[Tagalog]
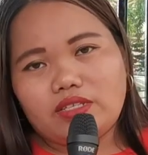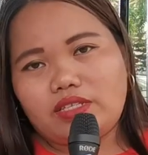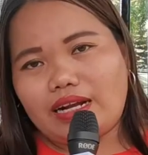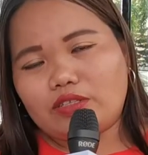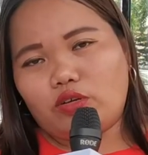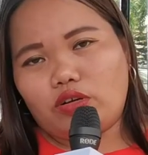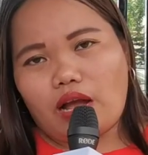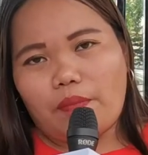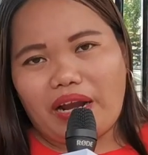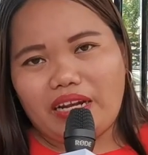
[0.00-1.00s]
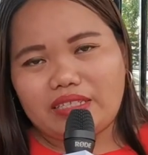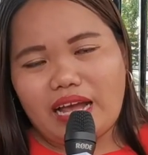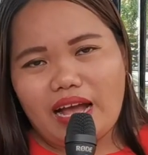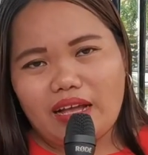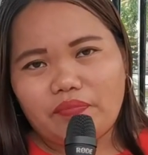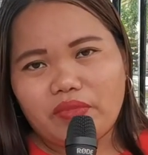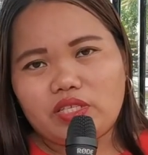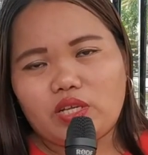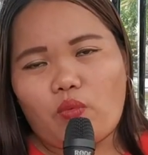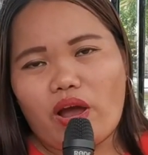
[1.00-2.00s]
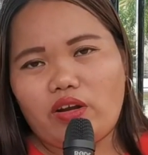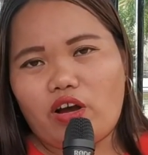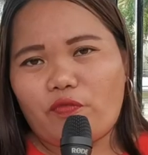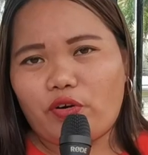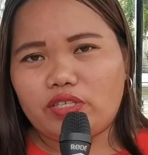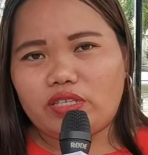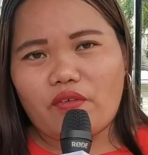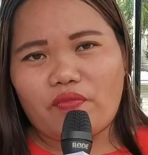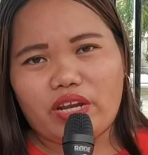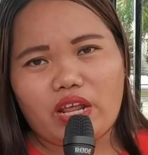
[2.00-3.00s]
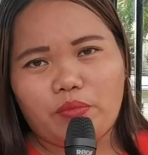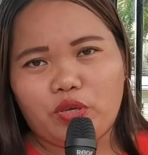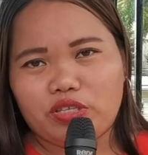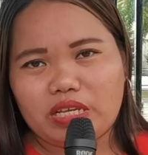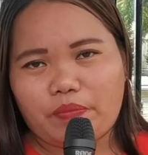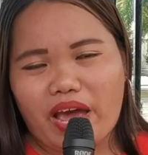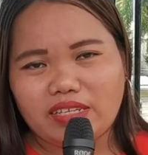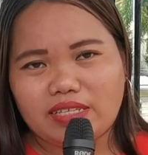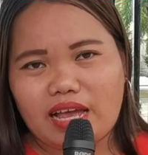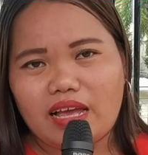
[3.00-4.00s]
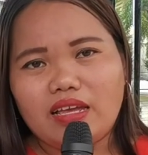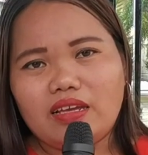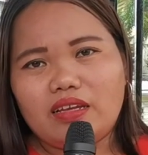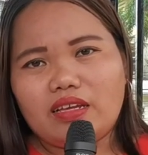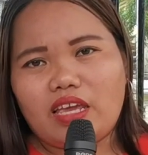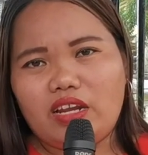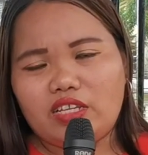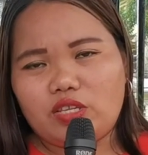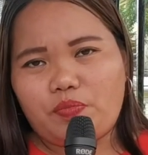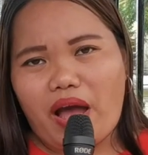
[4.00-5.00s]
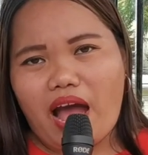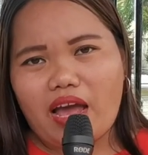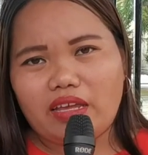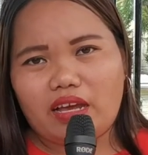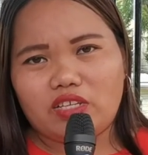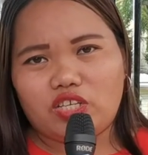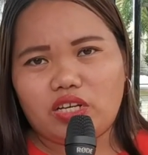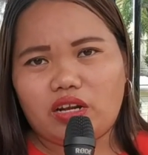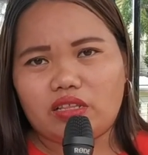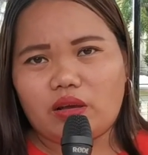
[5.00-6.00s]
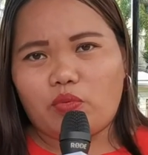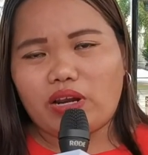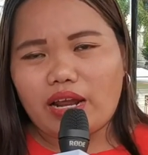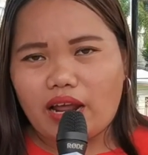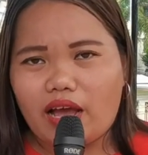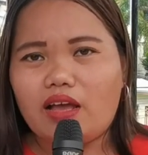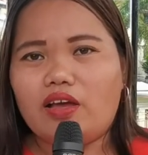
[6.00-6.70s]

Sakto nga balita sa 1 7 Music Best kini si Baya Generita Burada